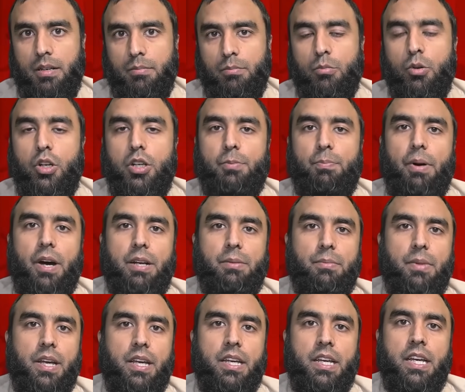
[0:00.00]
मुल्क भर
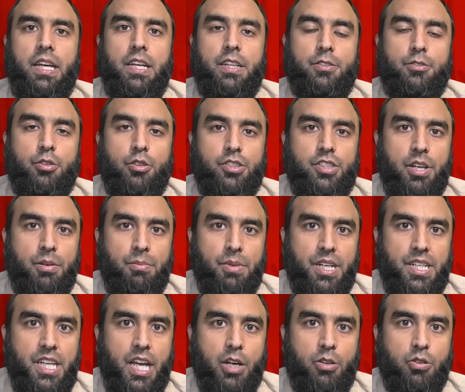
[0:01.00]
में सोशल
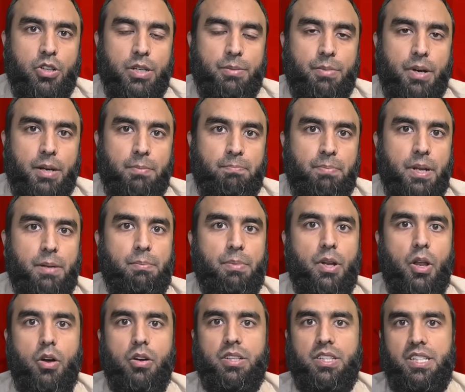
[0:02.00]
मीडिया को एक बार फिर
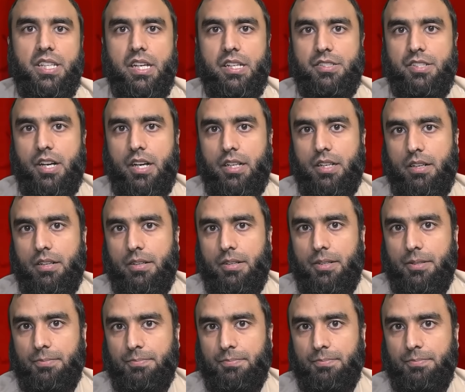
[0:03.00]
ब्लॉक किया जा रहा है